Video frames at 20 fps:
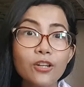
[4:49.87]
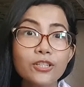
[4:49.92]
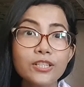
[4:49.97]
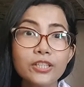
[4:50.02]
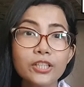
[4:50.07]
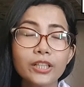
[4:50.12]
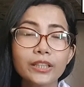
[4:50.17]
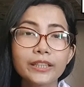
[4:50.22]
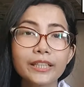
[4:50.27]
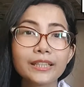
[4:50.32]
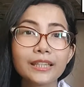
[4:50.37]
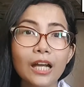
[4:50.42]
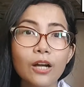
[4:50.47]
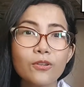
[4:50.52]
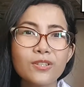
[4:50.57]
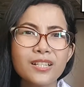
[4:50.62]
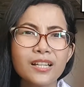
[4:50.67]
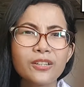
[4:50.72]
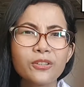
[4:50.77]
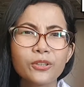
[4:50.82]
halos
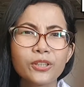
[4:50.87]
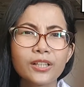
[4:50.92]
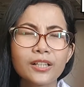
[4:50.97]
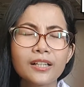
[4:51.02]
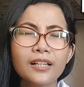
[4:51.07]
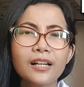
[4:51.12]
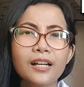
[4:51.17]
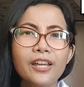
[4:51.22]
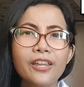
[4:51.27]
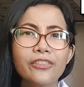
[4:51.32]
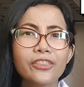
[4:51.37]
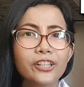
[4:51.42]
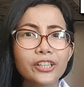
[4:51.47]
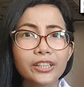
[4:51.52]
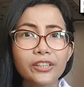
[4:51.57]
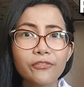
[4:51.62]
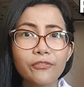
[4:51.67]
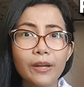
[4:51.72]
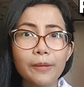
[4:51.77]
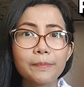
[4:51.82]
30,000 or
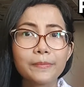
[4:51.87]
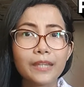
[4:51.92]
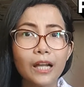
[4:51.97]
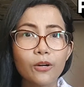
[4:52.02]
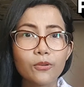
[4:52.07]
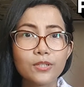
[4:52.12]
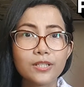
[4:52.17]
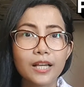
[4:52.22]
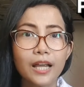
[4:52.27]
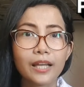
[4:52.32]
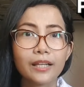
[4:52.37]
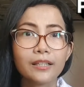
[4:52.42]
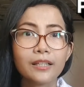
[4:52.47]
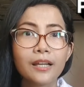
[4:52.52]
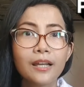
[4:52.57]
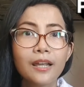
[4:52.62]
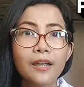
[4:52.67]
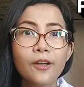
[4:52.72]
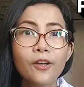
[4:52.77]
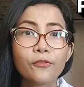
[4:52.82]
35,000.
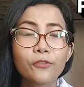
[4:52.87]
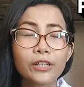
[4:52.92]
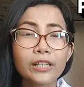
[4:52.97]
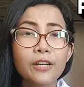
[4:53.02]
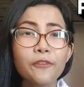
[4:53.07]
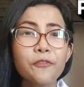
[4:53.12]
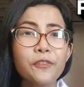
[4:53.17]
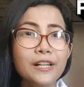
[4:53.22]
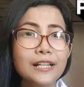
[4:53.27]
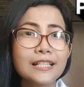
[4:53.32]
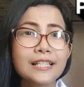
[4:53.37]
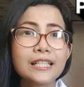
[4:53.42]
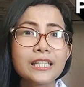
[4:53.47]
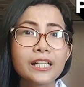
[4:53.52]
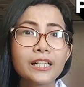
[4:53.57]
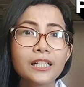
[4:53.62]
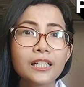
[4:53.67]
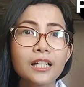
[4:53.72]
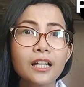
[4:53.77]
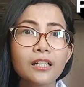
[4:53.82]
For the first
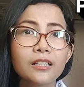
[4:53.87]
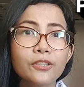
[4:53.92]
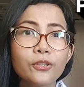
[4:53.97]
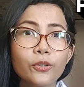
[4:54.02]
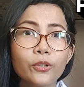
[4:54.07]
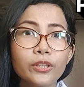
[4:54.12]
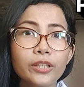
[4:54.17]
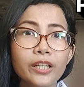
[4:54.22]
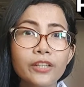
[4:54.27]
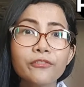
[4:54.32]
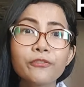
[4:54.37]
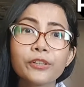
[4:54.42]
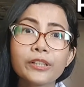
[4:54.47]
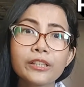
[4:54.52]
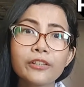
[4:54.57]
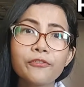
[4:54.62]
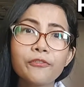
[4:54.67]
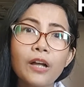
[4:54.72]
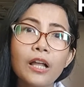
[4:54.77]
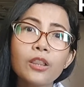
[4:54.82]
year lang yon And
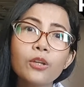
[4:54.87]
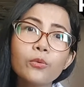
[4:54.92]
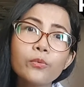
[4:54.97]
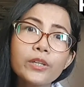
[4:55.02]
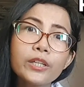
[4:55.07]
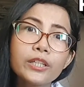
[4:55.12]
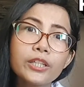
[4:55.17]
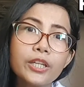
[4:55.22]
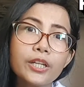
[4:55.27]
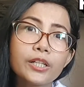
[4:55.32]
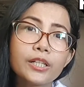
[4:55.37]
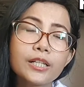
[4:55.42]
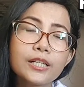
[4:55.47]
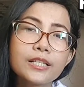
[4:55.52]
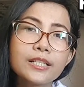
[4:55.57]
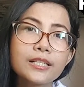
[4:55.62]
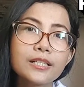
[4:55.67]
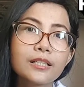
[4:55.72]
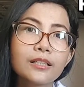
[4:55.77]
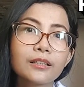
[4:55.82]
for the following
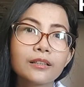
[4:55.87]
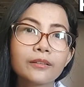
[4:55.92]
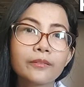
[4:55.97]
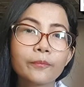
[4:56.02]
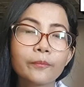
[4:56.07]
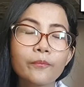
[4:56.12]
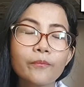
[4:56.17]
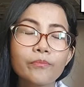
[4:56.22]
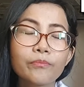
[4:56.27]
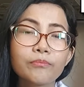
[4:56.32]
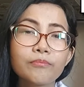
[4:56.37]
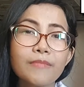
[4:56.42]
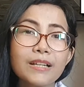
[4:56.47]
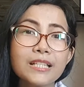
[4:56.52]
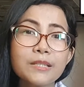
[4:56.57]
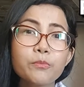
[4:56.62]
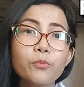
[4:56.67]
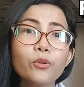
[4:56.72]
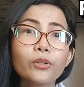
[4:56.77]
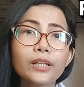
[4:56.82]
years,
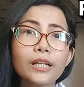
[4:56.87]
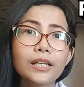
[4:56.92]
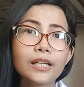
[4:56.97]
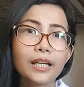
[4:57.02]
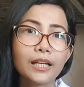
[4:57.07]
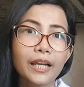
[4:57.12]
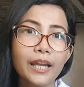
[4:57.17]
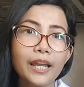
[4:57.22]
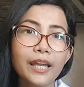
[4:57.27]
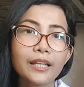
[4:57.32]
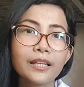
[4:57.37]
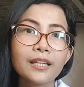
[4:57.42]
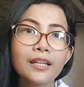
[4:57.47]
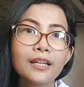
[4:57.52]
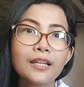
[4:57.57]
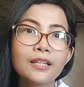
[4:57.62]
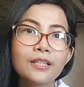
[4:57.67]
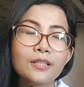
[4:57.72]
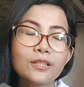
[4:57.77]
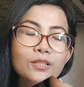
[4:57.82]
mas mura na rin.
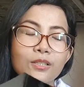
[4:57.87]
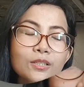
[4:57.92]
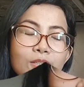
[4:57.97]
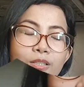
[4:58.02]
So,